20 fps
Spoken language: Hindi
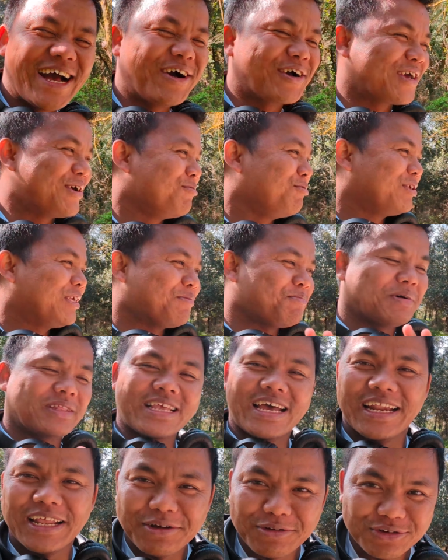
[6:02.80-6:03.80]
ok, मुझे
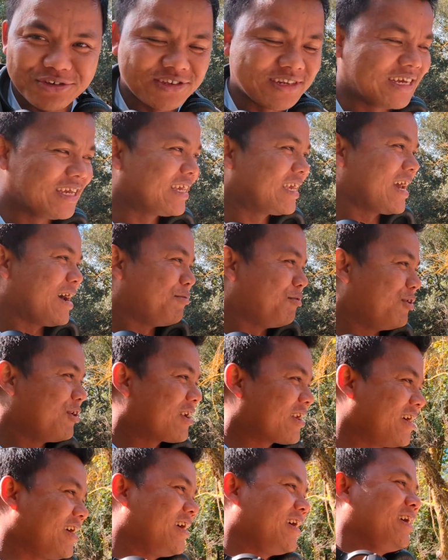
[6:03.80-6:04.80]
पता नहीं कुछ नहीं क्या बोल
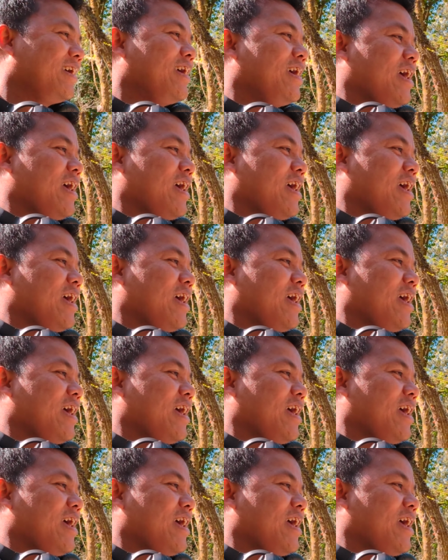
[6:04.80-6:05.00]
रहा है